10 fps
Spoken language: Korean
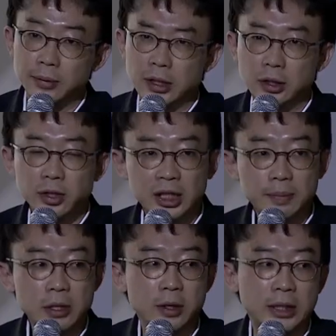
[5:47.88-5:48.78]
제가
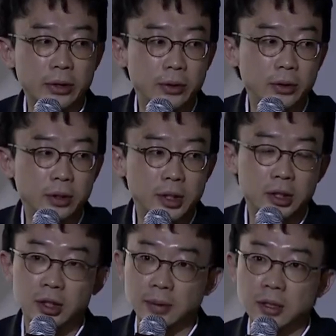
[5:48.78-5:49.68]
2012년 자료였던
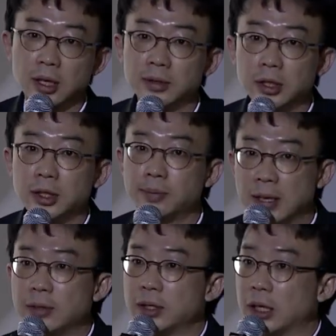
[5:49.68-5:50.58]
2012년 아니
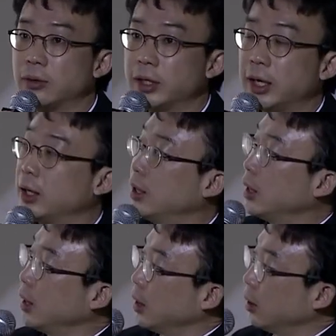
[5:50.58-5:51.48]
2013년 자료인데
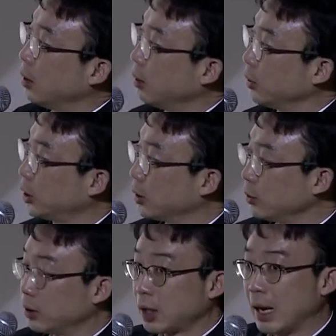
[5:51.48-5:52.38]
어, 뭐
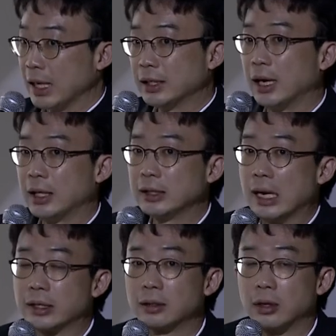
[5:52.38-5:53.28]
지금도 그렇게 많이
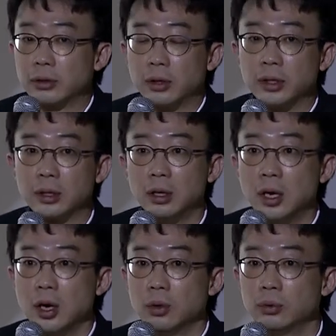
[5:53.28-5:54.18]
달라지는 않았을 것 같고요. 그래서
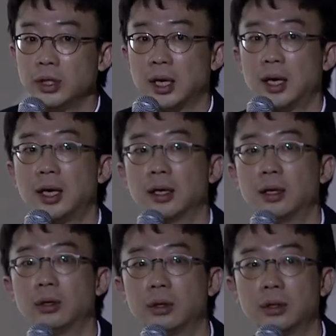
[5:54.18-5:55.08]

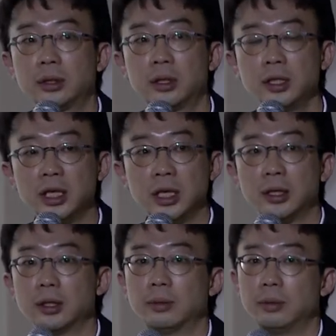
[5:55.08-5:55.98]
우리가 어,
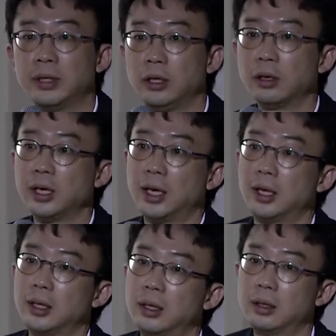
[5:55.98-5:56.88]
흔히
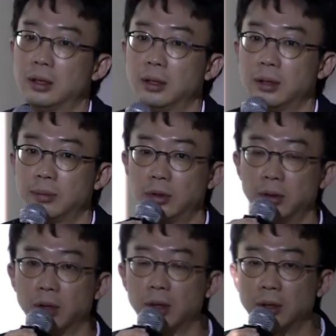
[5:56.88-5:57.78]
미디어나 어,
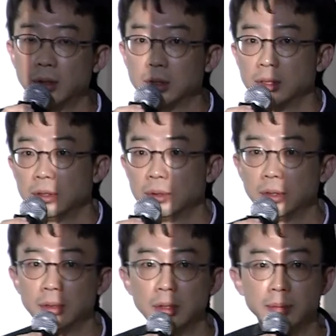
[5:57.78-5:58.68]
뭐 여러 그
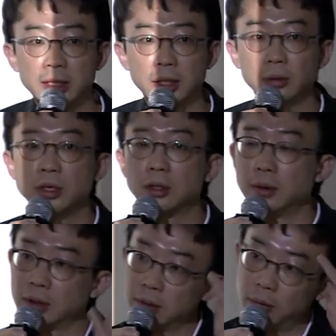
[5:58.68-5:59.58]
매체를
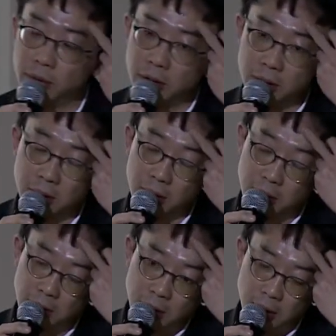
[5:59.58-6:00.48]
통해서
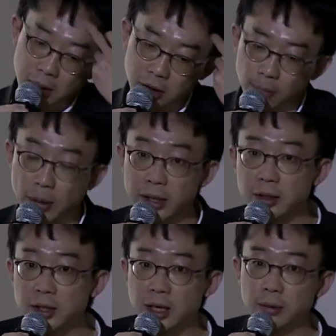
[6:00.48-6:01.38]
보는
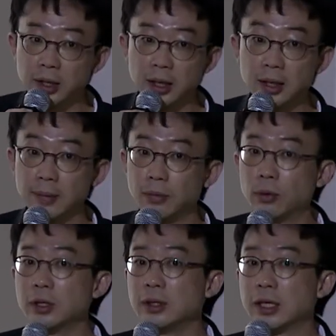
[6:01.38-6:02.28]
접하는 회사보다
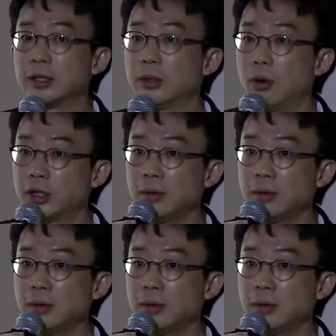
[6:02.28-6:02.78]
모르는 회사들이